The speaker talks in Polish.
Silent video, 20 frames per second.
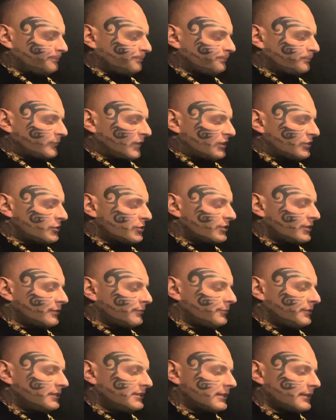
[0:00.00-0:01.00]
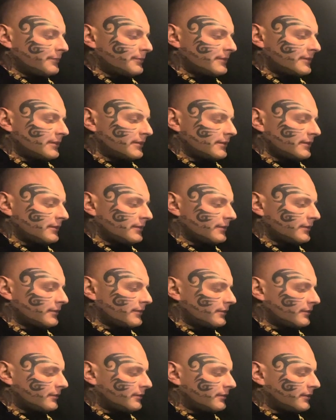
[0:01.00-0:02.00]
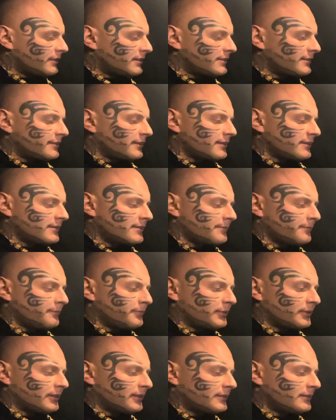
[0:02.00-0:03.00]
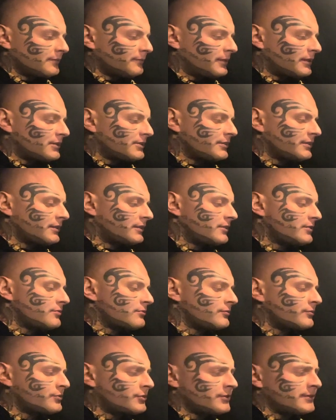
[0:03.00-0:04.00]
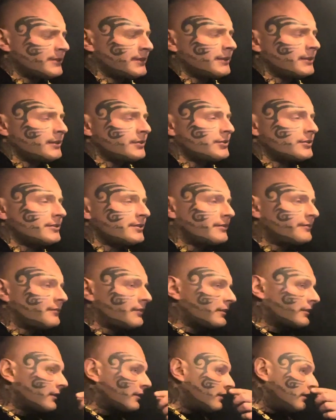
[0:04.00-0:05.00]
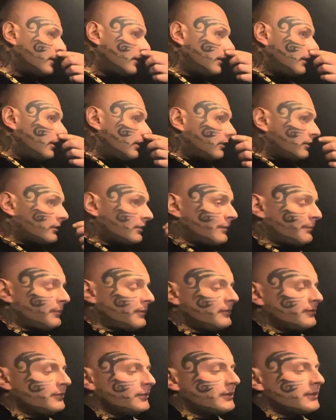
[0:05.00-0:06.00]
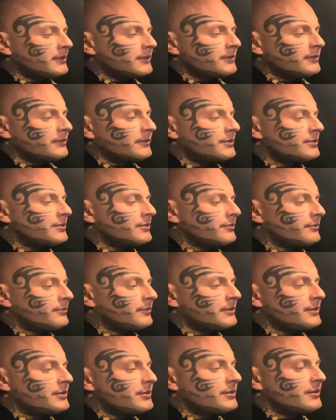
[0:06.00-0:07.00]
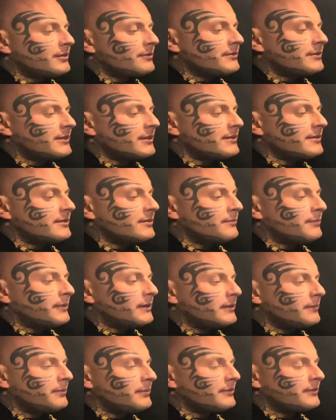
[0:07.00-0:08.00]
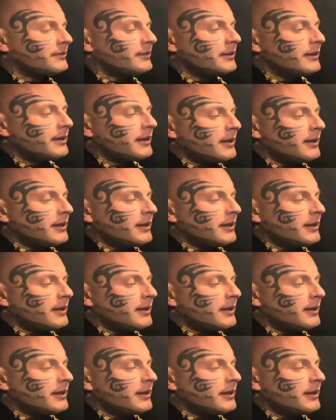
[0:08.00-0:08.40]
czy znaczy ten biceps yy, nie jest teraz podatny bardziej na jakieś uszkodzenia czy zerwania? No na pewno jest, no jeszcze on będzie się tam wzrastał parę pewnie